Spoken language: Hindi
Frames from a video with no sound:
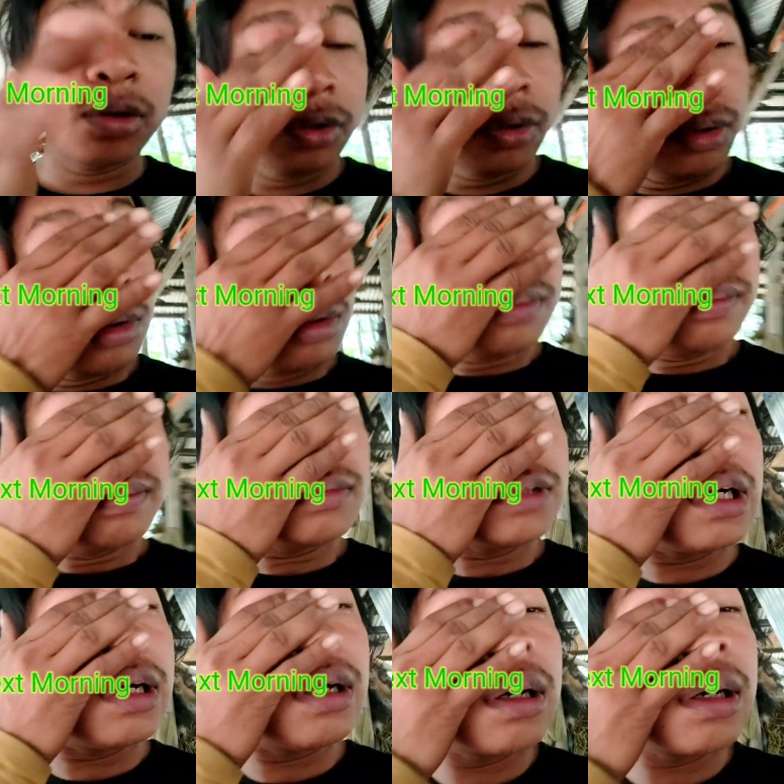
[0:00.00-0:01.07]
दोस्तों
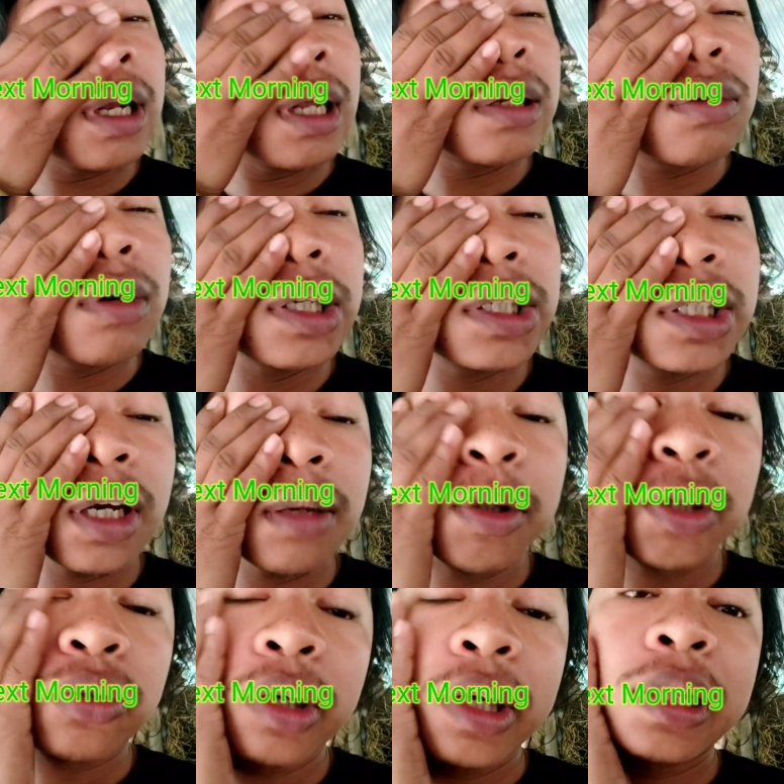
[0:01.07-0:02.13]
रात को अच्छा
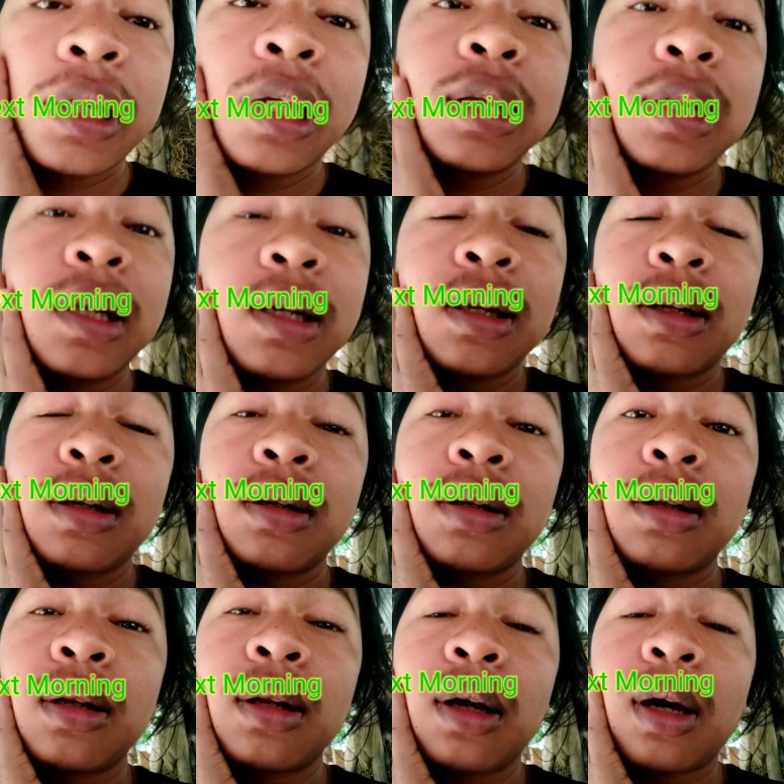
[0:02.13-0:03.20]
आदमी सोया था लेकिन
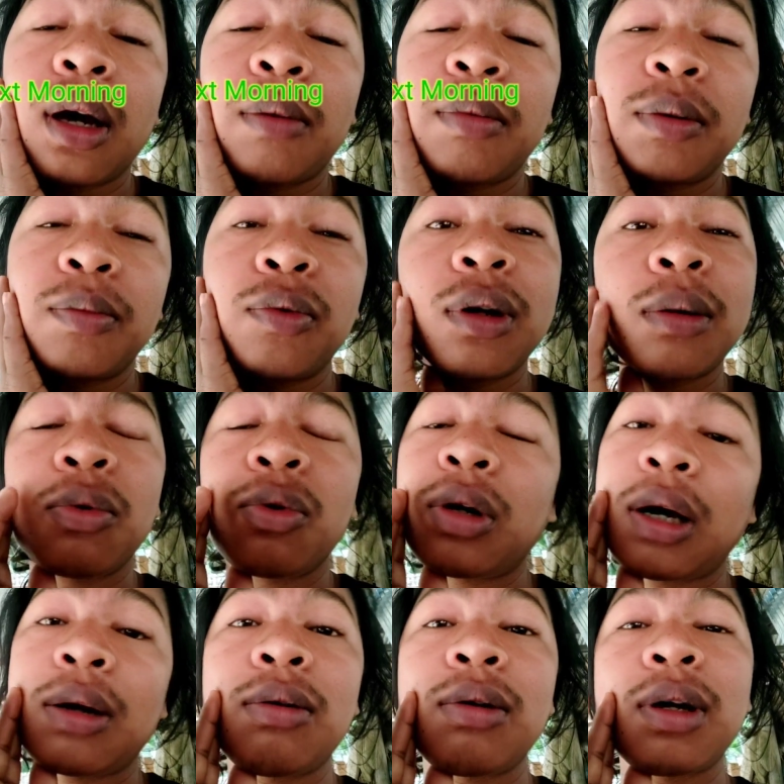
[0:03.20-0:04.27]
अभी पूरा
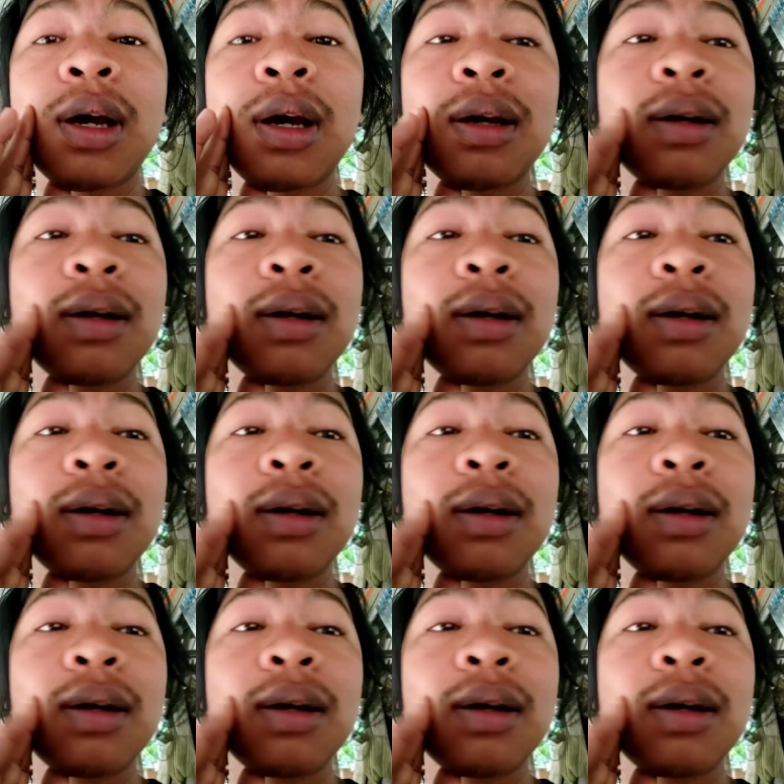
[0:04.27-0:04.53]
बुखार हो गया